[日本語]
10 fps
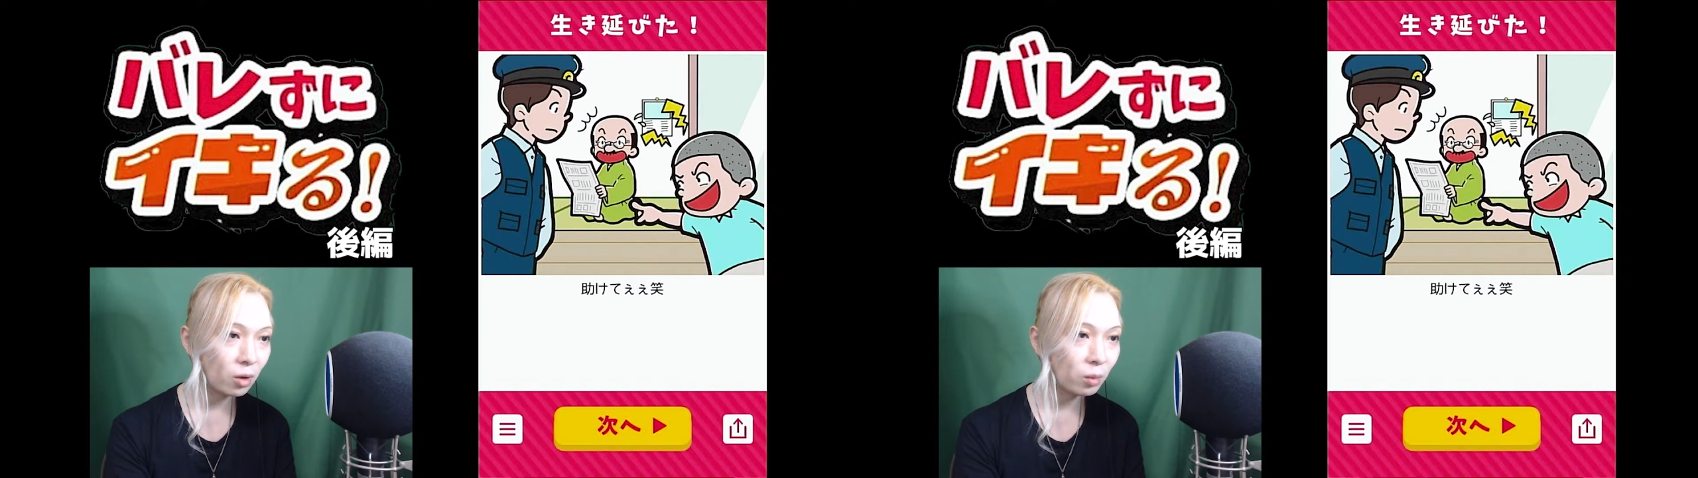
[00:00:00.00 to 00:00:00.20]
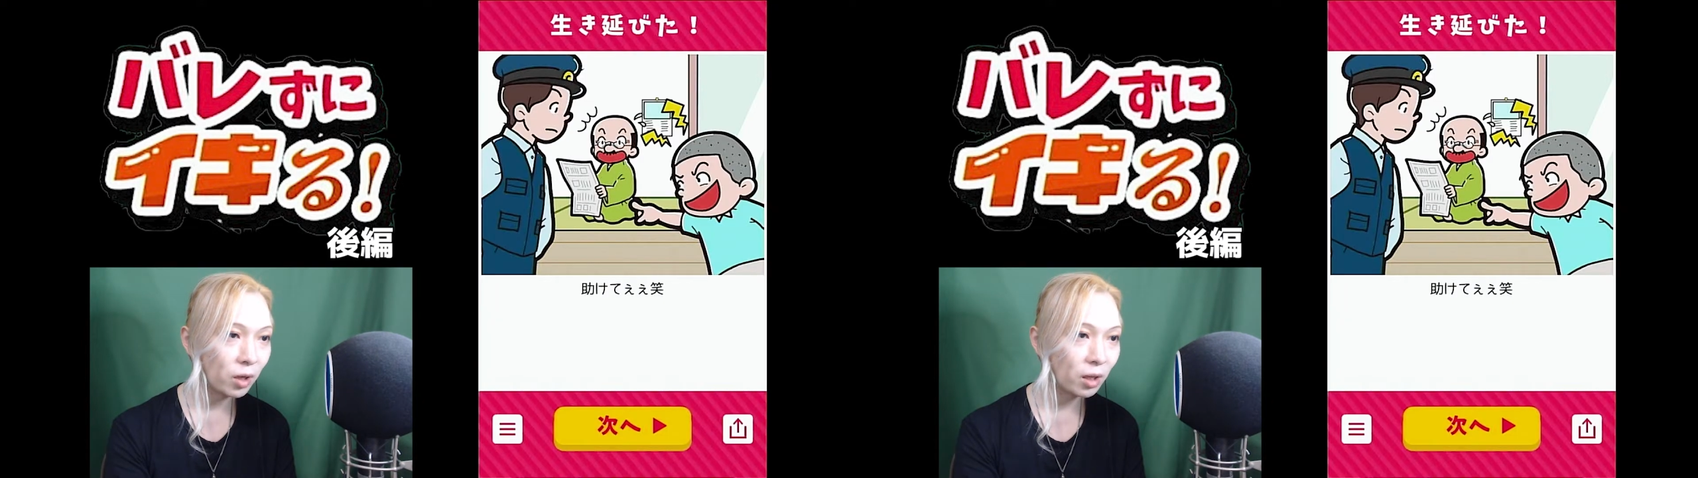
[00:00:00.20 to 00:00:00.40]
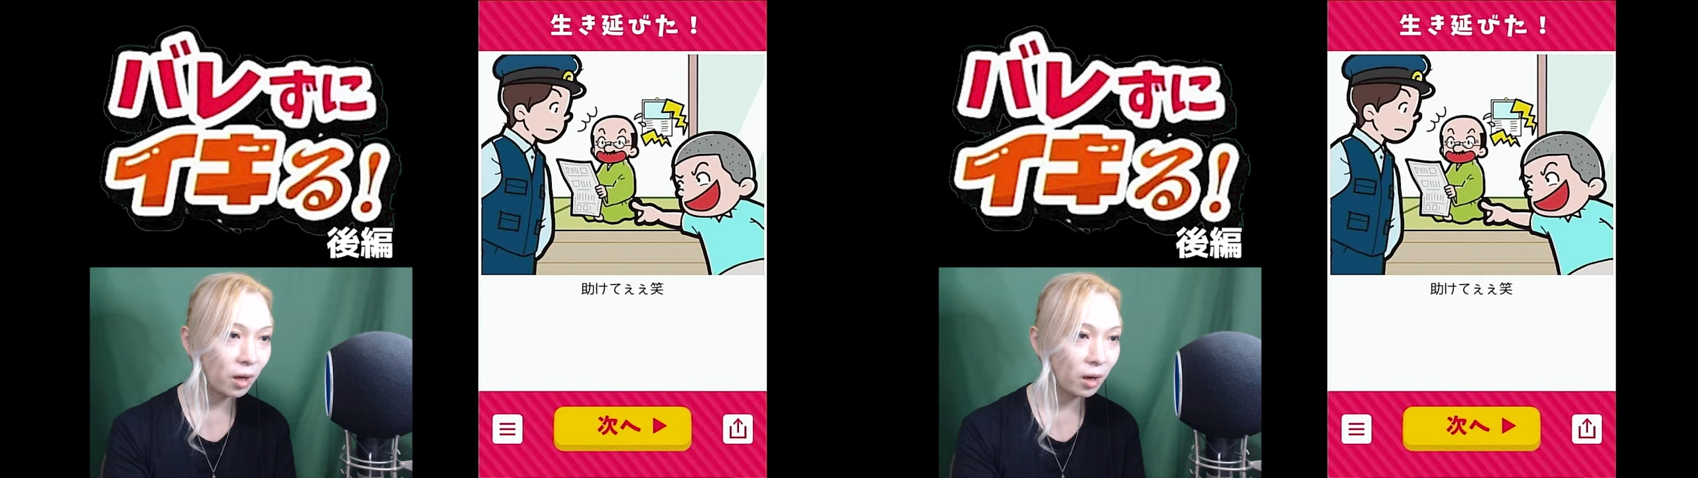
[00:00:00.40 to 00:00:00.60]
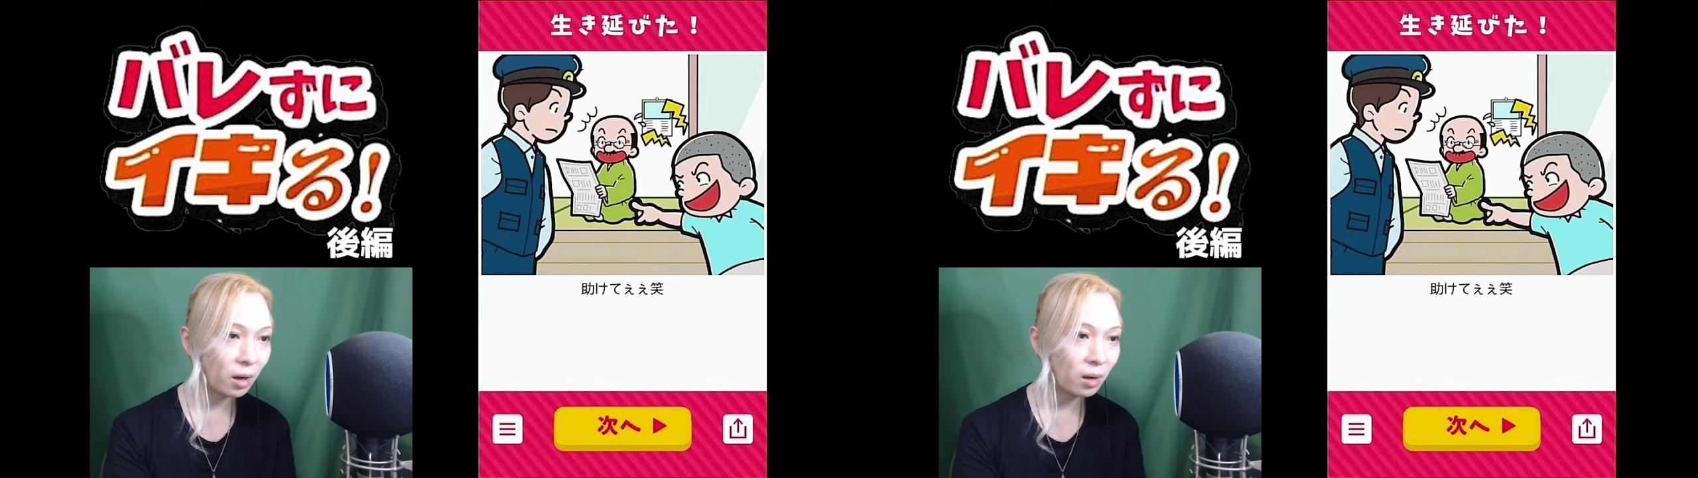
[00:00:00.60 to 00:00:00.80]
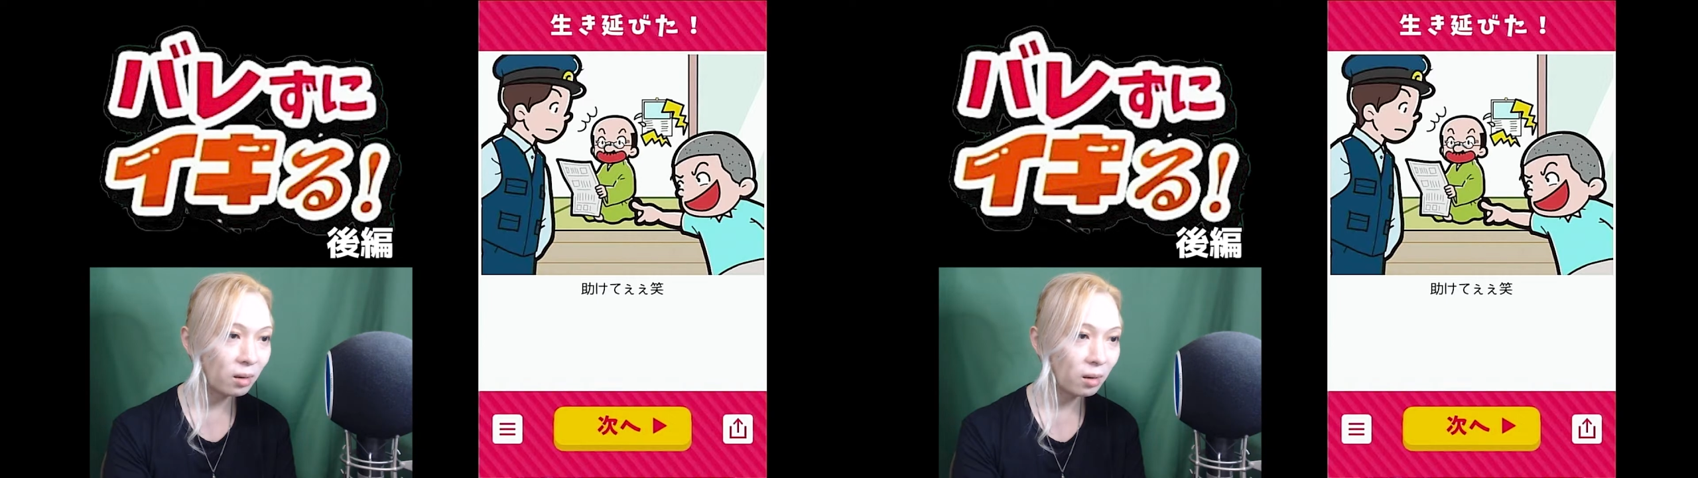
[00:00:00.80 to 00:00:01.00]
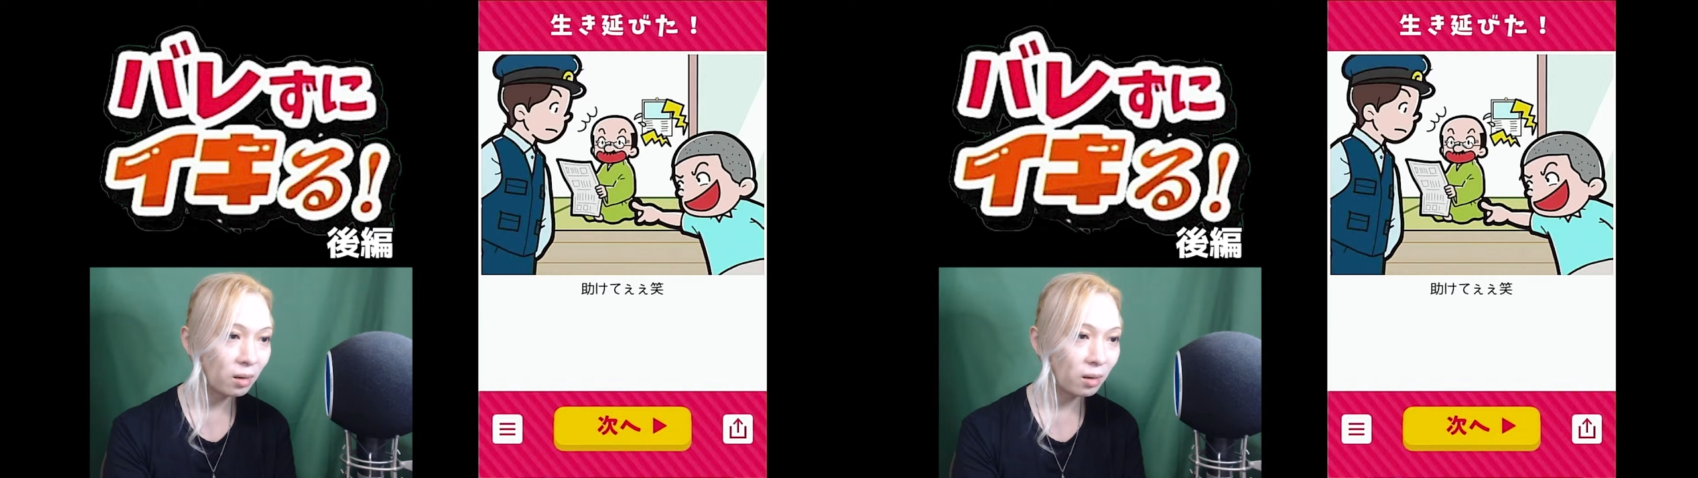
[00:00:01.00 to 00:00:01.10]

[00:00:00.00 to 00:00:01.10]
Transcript: を向けながらか。